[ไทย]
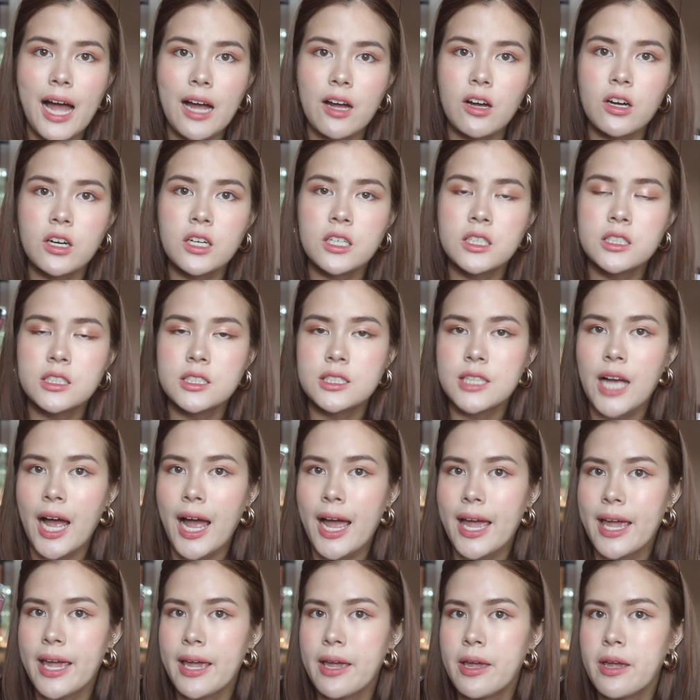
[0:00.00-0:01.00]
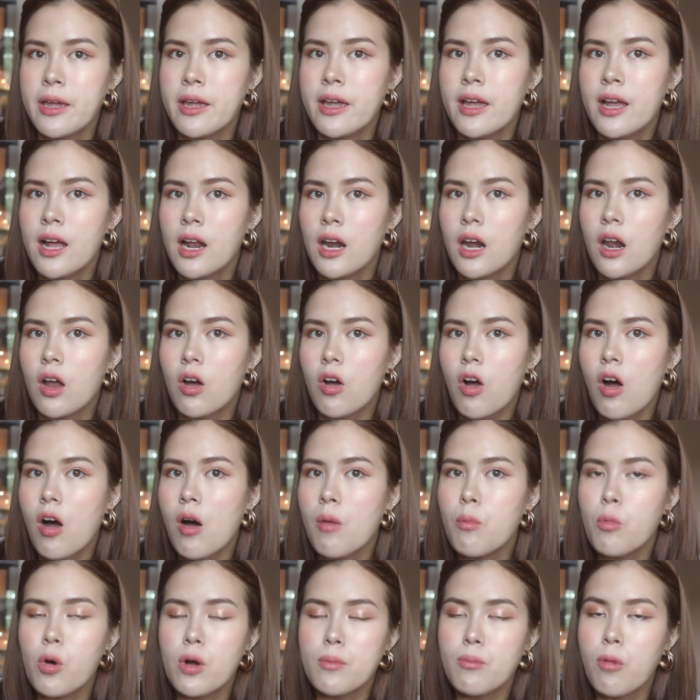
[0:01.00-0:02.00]
คะก็คือใช้แล้วก็
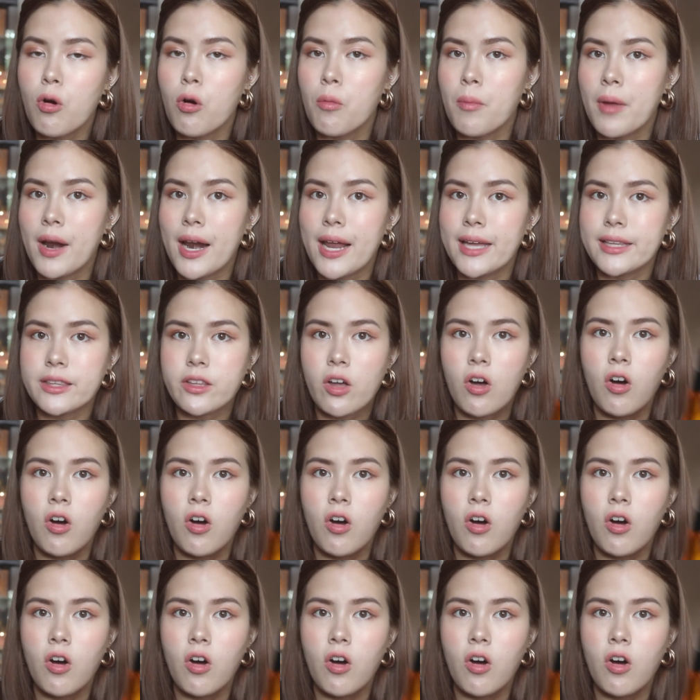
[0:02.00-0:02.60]
ม้วนผมอะไร